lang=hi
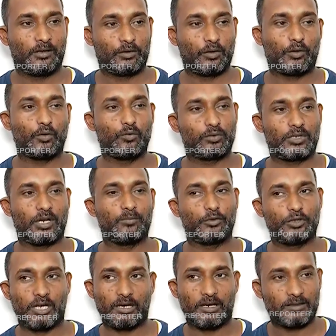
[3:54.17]
क्योंकि उसका
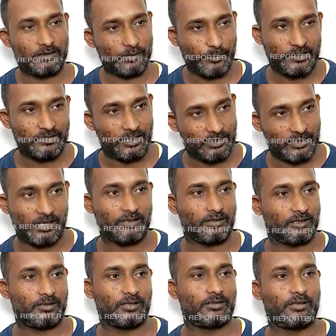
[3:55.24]
मुझे अलग से पैसा दिया
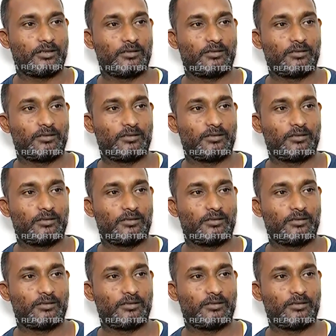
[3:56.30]
जाता था